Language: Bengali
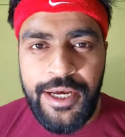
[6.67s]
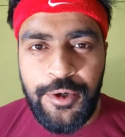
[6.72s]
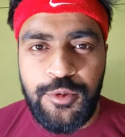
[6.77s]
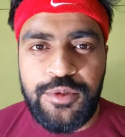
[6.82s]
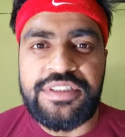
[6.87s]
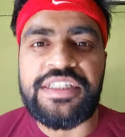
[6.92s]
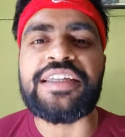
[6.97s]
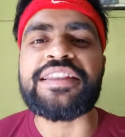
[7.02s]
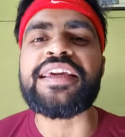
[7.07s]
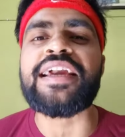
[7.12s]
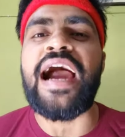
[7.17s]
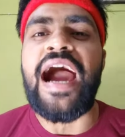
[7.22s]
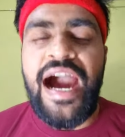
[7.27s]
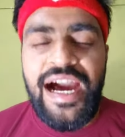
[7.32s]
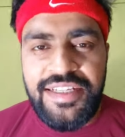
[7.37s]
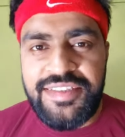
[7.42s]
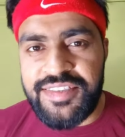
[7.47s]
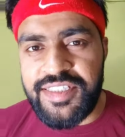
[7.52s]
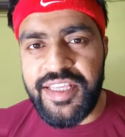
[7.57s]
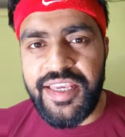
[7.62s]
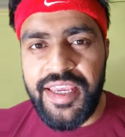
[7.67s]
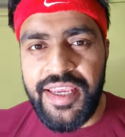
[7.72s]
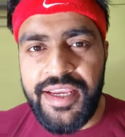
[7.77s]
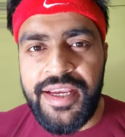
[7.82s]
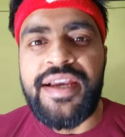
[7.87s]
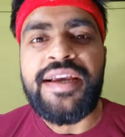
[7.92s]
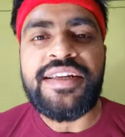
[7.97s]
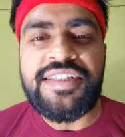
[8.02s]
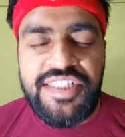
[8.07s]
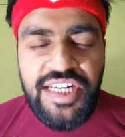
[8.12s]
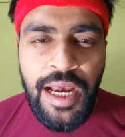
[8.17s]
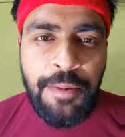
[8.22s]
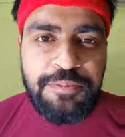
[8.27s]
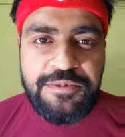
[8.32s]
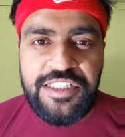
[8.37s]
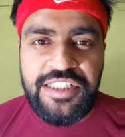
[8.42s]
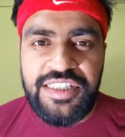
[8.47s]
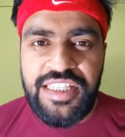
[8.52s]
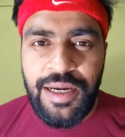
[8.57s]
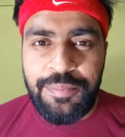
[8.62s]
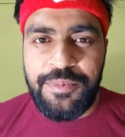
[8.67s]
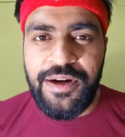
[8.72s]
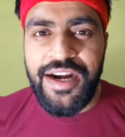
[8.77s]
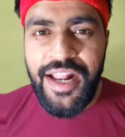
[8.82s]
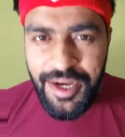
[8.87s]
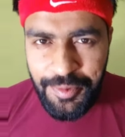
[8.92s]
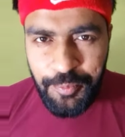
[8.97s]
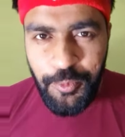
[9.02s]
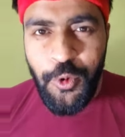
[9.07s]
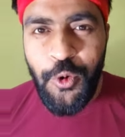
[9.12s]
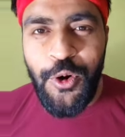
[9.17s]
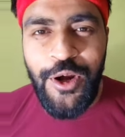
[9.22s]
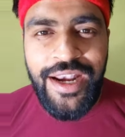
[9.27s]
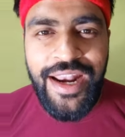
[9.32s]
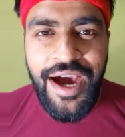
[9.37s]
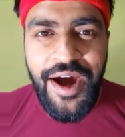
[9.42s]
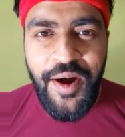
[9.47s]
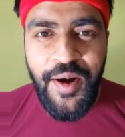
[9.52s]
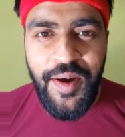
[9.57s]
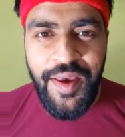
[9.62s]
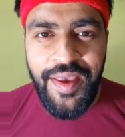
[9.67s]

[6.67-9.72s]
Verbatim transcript: জেনে রাখুন যাতে আজ থেকে সাপ চিন্তা আপনার আর ভুল না